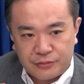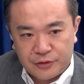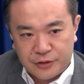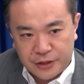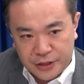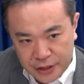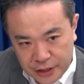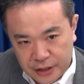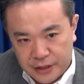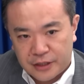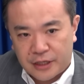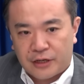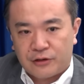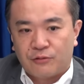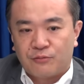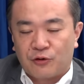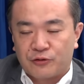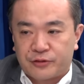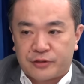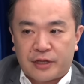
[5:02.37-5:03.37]
ぶりにあ
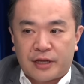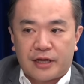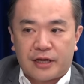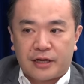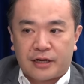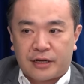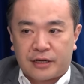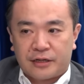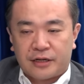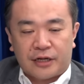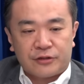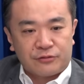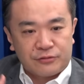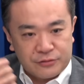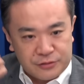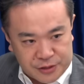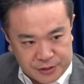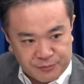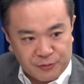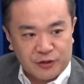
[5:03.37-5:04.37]
の持ってあの
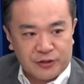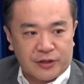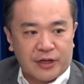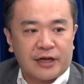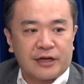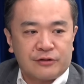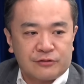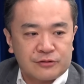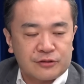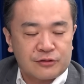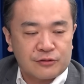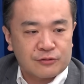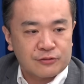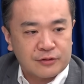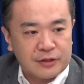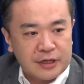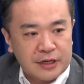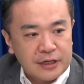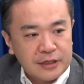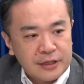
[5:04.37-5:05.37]
うち持って帰るっていう
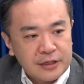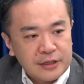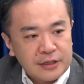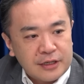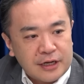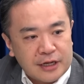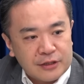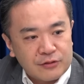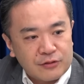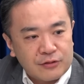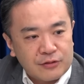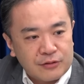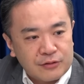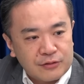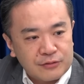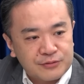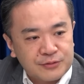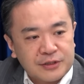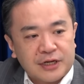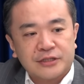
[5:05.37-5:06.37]
ことが、うん、あ
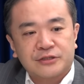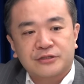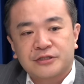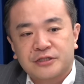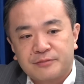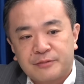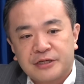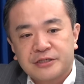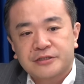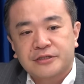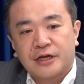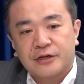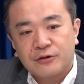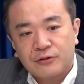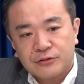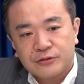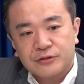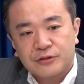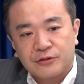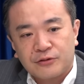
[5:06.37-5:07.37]
の復活しました
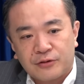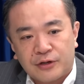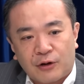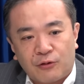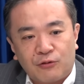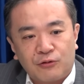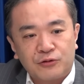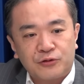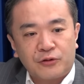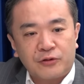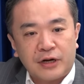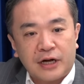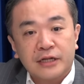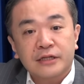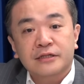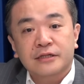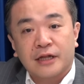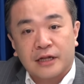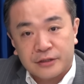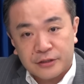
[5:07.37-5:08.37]
よっていうような報道が
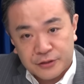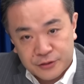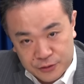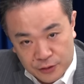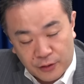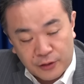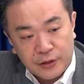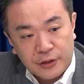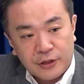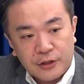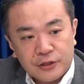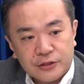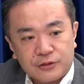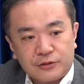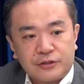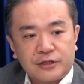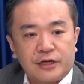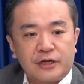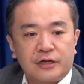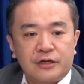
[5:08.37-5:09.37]
あったんですよ。ね、
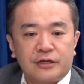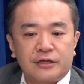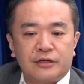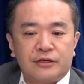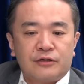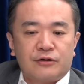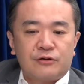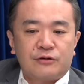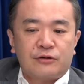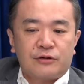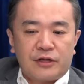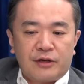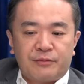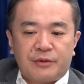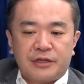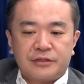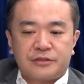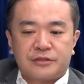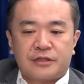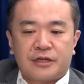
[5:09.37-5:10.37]
そんでいろいろね
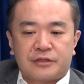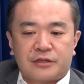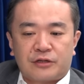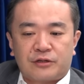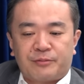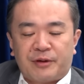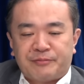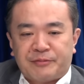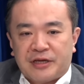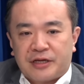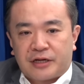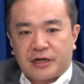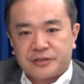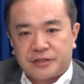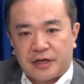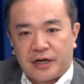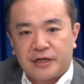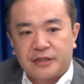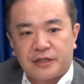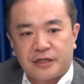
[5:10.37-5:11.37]
ベンチで例えばまあいっかい
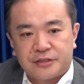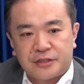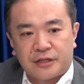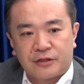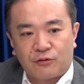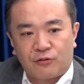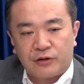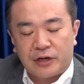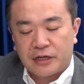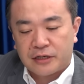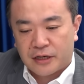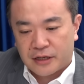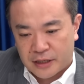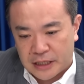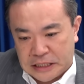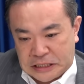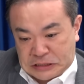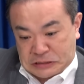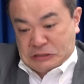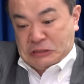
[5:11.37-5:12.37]
戦敗退しちゃった子なんか
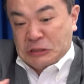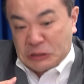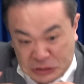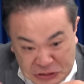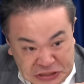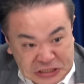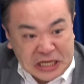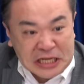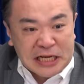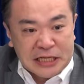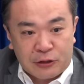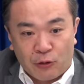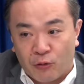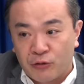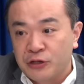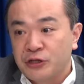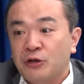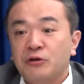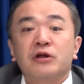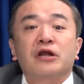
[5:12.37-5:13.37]
がこんななって
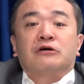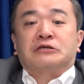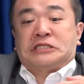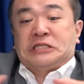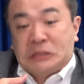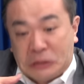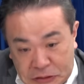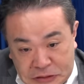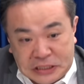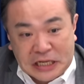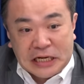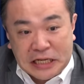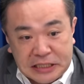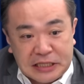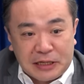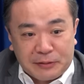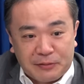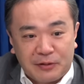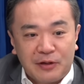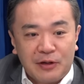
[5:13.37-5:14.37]
鬼のような顔してこんななっ
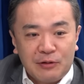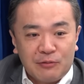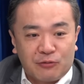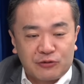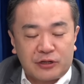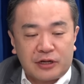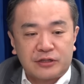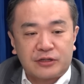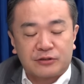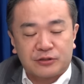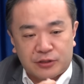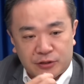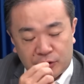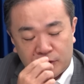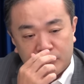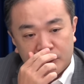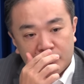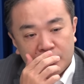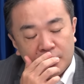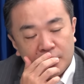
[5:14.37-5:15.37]
て持って帰ったんですけ
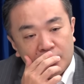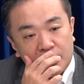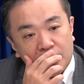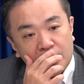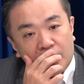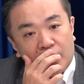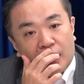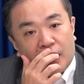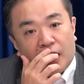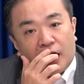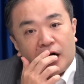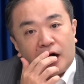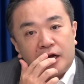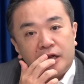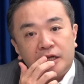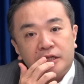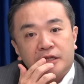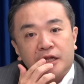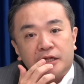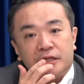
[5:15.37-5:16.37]
ど、あ
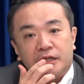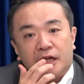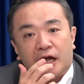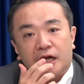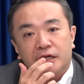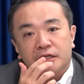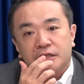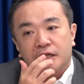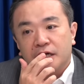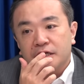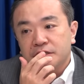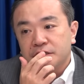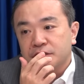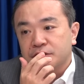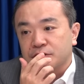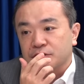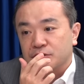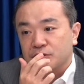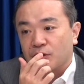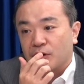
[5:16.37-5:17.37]
れ一体な何
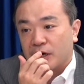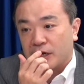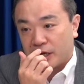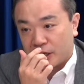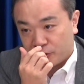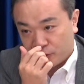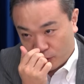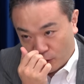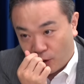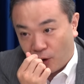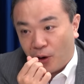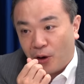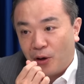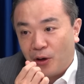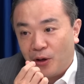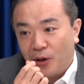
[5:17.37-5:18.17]
すんのかなと。